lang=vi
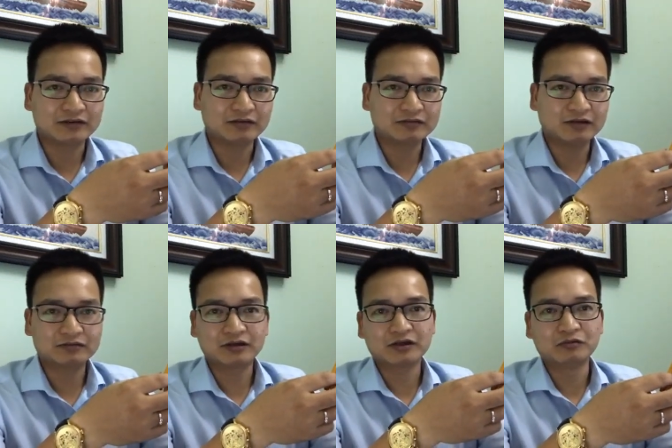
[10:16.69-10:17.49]
trong
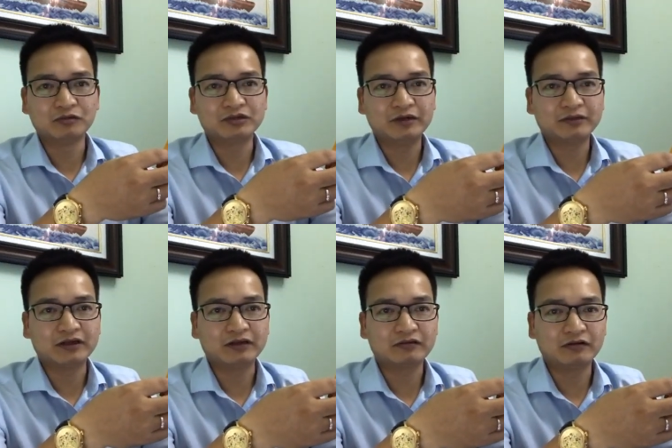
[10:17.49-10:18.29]
trong cái công cụ
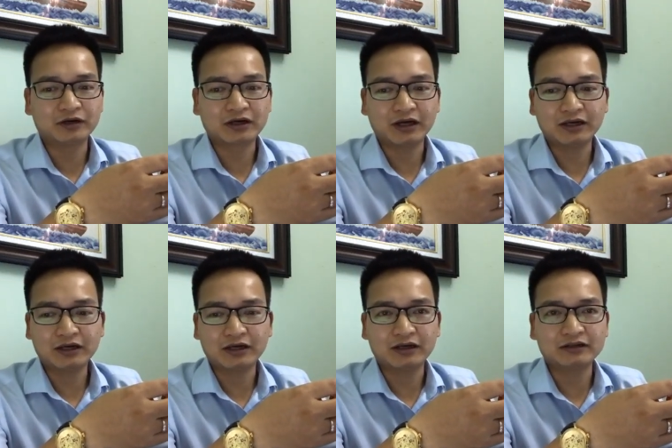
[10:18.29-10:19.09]
CFD này có một
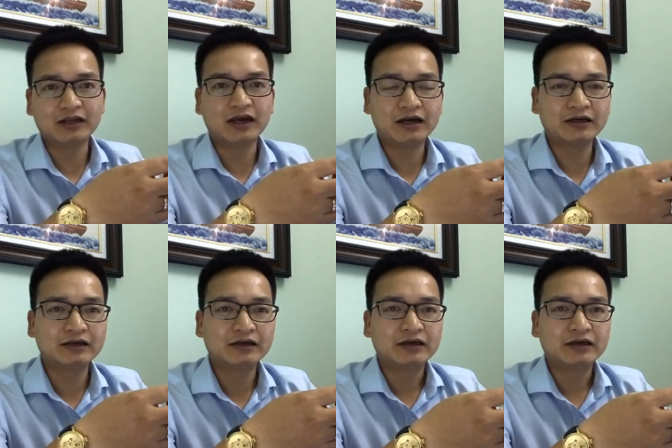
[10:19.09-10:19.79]
cái à, rất là hay